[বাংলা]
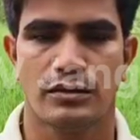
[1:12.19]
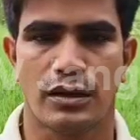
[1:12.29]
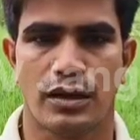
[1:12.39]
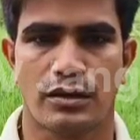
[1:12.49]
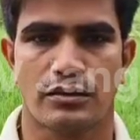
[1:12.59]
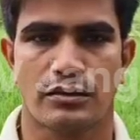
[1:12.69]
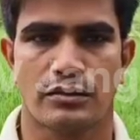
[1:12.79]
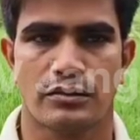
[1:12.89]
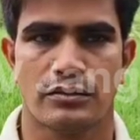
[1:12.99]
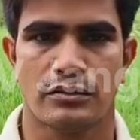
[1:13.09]
তার
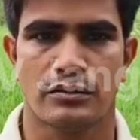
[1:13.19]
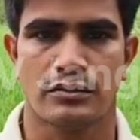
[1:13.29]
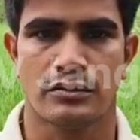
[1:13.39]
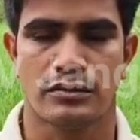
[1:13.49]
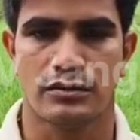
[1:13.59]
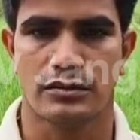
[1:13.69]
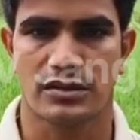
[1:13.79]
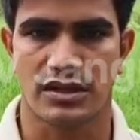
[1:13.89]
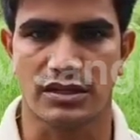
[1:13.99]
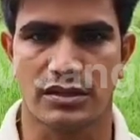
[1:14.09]

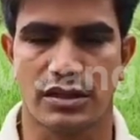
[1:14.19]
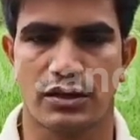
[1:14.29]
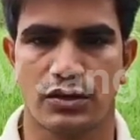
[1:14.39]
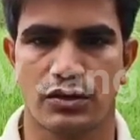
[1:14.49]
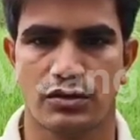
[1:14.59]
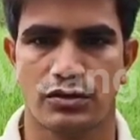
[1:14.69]
থেতলানো